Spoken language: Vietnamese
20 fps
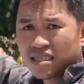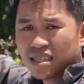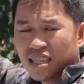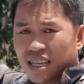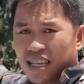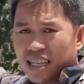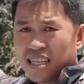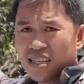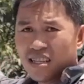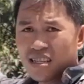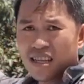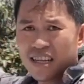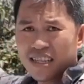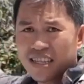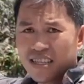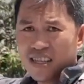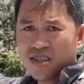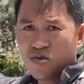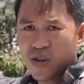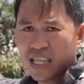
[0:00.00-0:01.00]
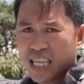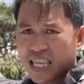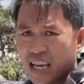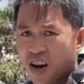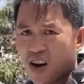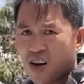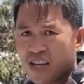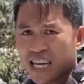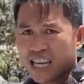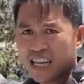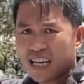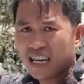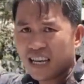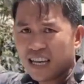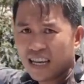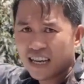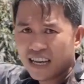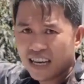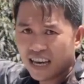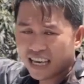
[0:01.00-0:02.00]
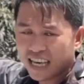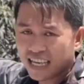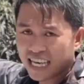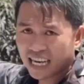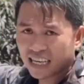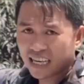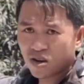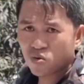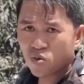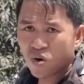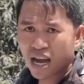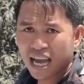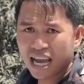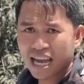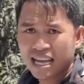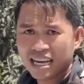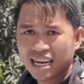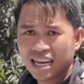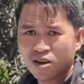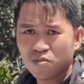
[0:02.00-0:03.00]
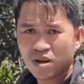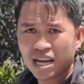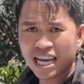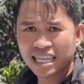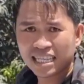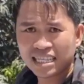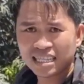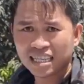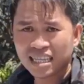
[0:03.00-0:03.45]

cái đường à, nhựa Nguyễn Thị Thọ nha ở thị trấn Đức Hòa Long An